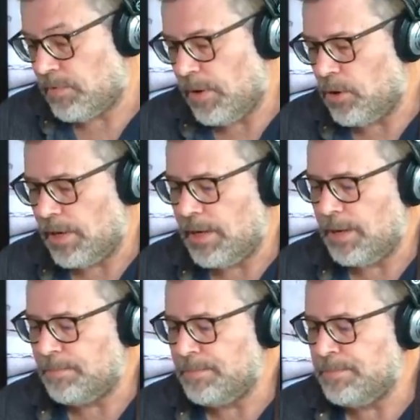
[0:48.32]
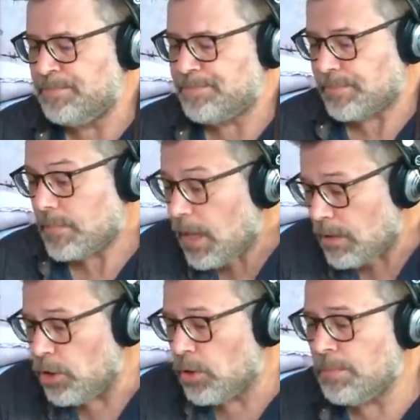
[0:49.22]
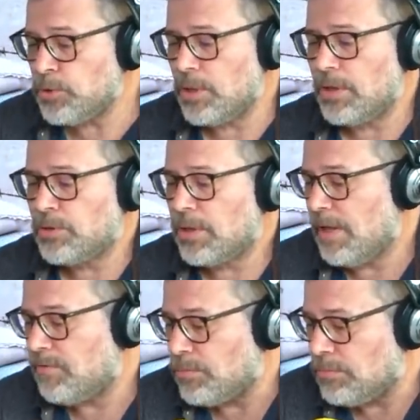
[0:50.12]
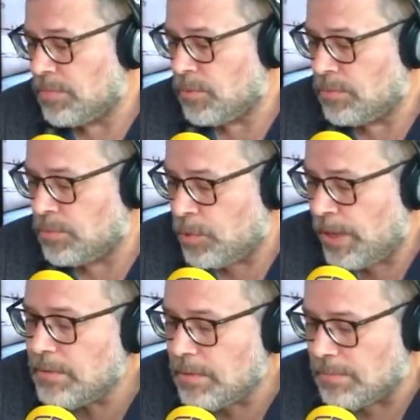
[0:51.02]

por favor, em, yo lo que puse el otro día fue un, un tweet.